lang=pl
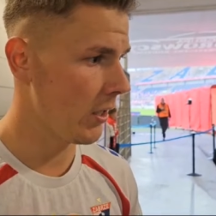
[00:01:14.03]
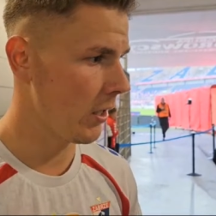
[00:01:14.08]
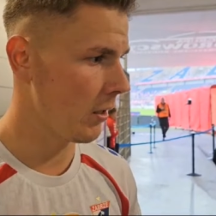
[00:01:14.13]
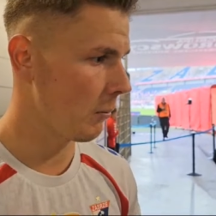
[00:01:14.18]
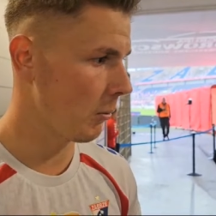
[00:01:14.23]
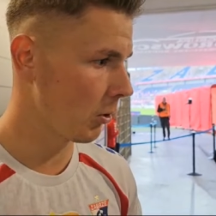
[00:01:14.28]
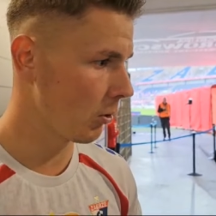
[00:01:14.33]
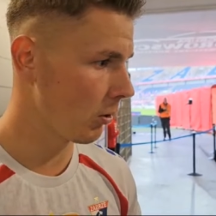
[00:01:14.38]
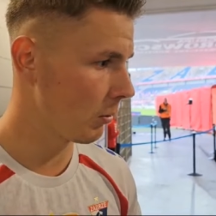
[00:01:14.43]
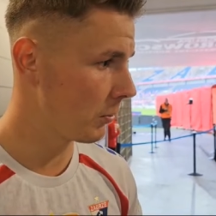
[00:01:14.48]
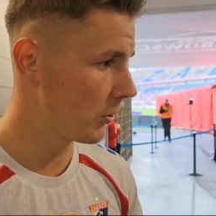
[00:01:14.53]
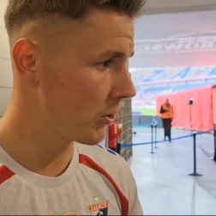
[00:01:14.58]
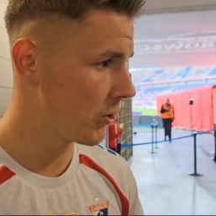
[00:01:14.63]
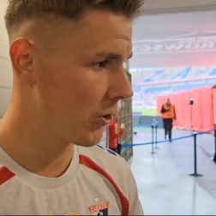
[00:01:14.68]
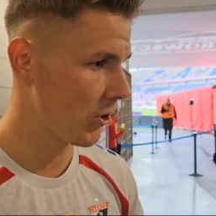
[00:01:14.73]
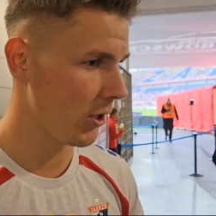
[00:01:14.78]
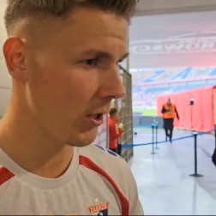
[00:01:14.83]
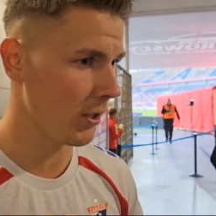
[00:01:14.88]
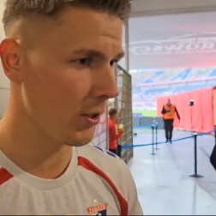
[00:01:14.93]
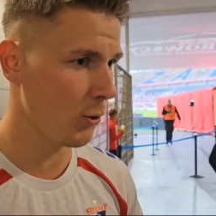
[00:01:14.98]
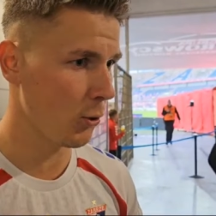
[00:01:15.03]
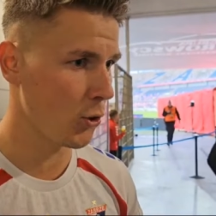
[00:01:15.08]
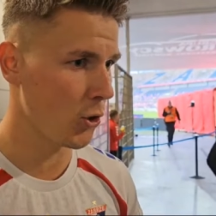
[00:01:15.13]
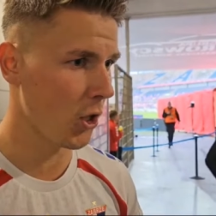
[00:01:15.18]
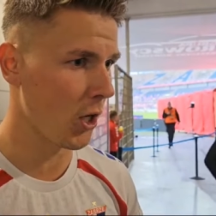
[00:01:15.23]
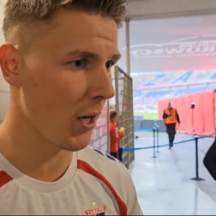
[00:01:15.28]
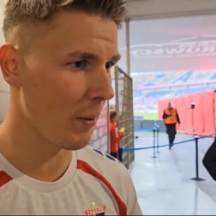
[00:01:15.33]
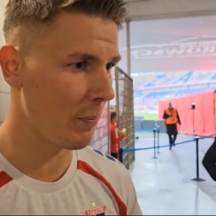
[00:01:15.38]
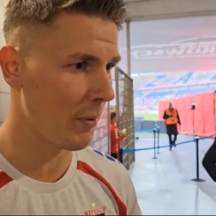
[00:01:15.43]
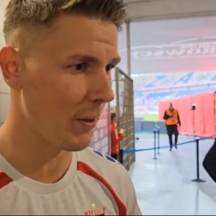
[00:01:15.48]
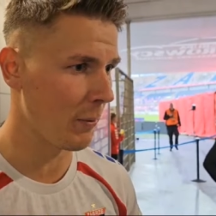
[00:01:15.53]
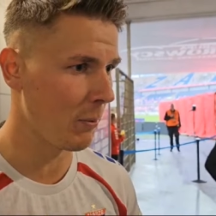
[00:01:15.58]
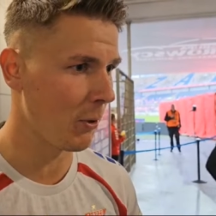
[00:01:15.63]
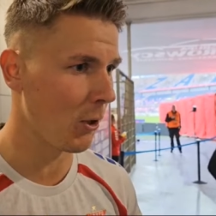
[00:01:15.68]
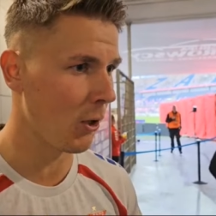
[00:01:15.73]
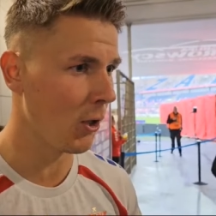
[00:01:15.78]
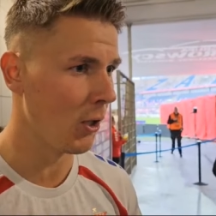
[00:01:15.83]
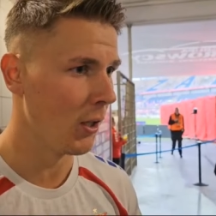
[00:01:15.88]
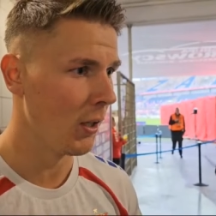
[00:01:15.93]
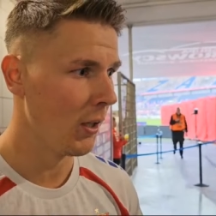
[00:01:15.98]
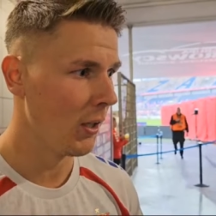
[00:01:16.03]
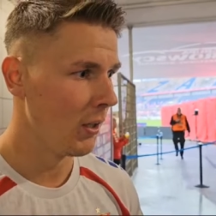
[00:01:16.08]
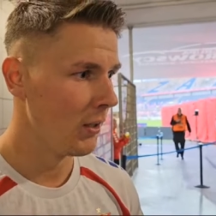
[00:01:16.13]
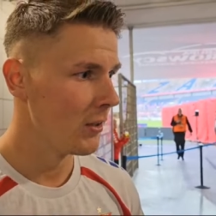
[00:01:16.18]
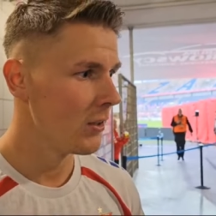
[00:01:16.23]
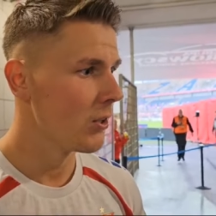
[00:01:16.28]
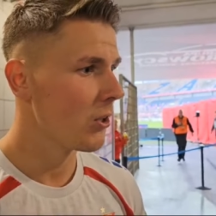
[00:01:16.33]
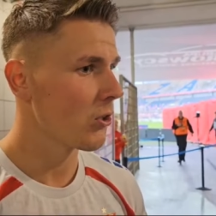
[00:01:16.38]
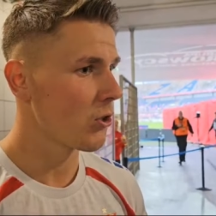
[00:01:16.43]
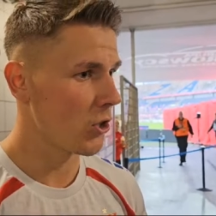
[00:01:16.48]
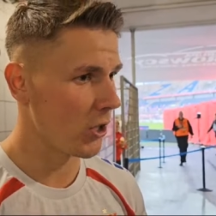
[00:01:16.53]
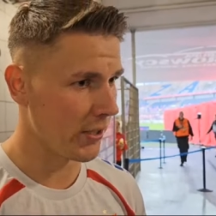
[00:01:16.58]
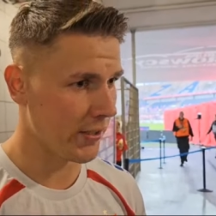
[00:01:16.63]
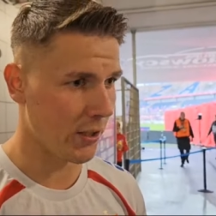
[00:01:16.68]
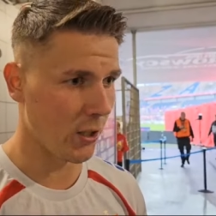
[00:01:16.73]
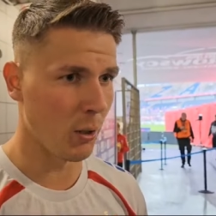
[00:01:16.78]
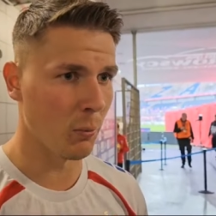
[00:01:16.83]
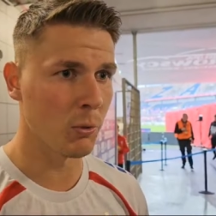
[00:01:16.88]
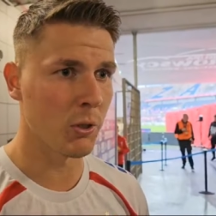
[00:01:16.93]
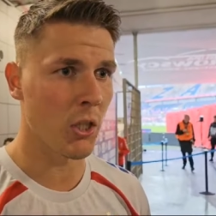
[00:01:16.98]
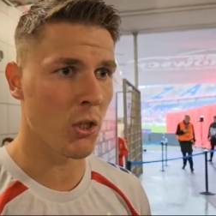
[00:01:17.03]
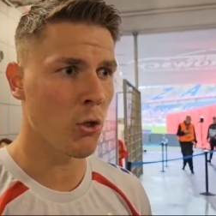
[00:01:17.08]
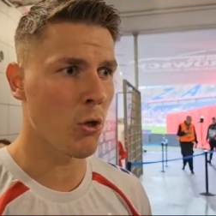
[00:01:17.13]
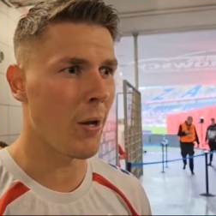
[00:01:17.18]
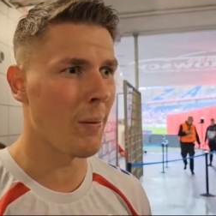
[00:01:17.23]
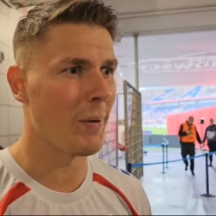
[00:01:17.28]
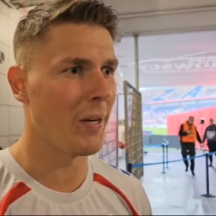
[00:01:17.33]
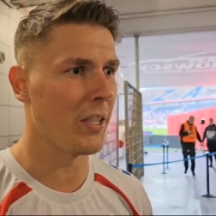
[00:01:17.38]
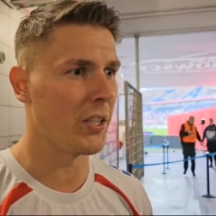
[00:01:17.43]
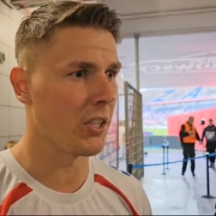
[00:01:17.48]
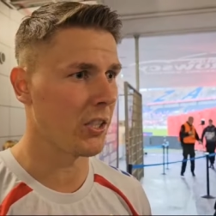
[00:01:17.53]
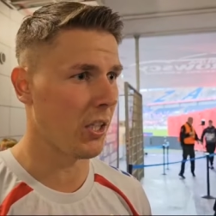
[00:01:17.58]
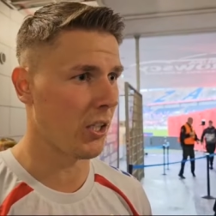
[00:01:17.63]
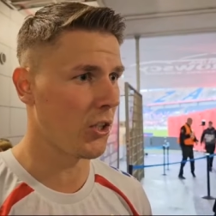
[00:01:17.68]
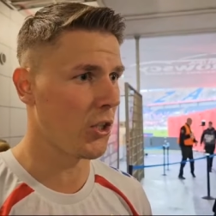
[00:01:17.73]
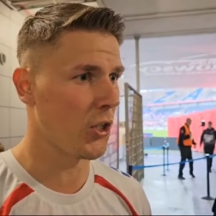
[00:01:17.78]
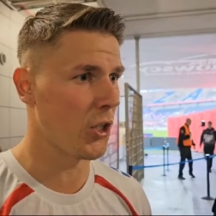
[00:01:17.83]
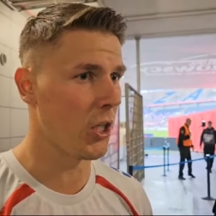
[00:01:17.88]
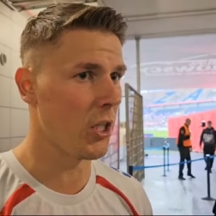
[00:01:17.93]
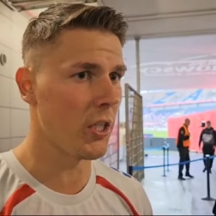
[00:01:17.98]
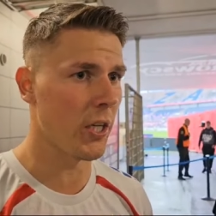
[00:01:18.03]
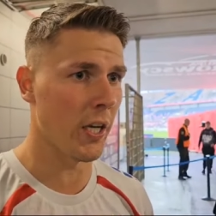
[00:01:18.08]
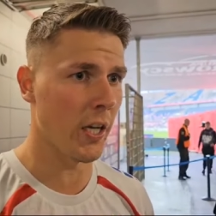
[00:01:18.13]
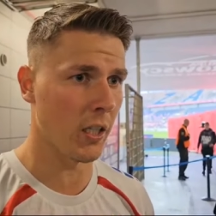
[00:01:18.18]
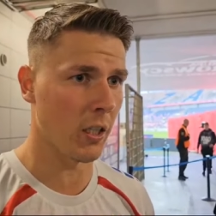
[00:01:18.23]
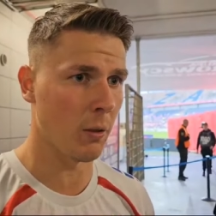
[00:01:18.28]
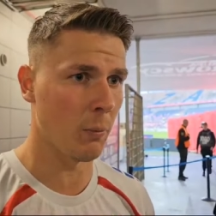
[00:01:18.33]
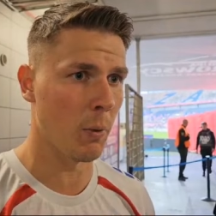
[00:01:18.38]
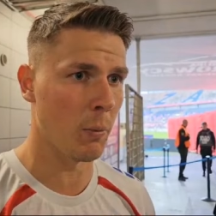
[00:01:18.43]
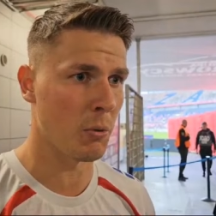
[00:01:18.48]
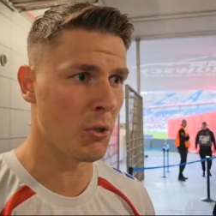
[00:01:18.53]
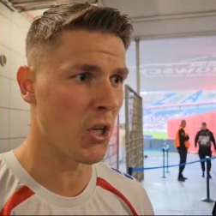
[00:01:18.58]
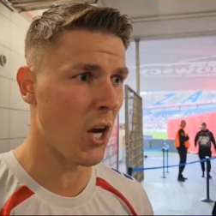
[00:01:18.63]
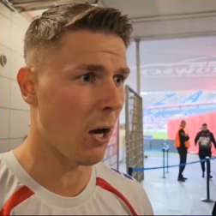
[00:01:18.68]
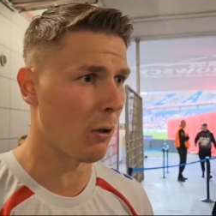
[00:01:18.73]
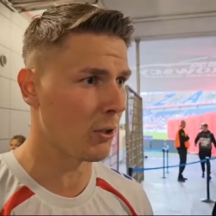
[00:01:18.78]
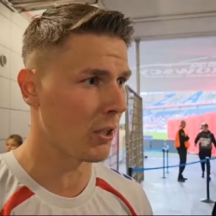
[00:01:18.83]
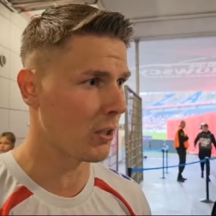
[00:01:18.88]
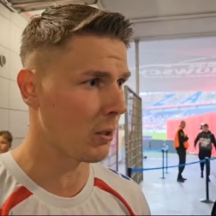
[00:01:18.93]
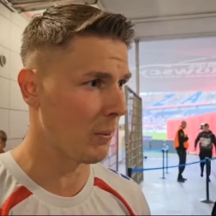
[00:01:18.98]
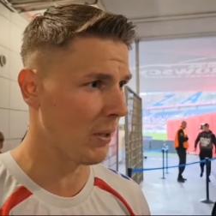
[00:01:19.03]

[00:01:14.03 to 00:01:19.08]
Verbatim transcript: Nie, nie, mogło być dużo lepiej, bo czysto ją uderzyłem, ale nie tak silnie, jakbym chciał.